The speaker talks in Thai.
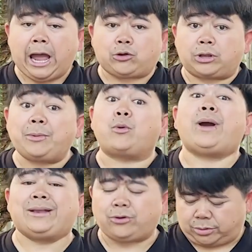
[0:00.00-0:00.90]
เอาถ้าไม่ข
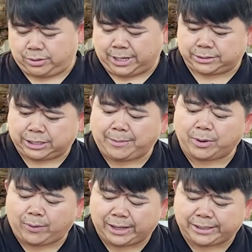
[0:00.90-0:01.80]
วานก่อน ถ้า
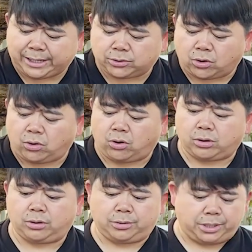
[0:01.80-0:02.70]
ไม่ขวานแกนต่อออก
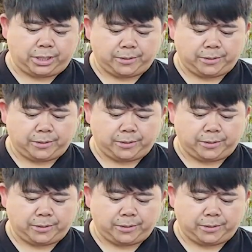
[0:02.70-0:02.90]
นี่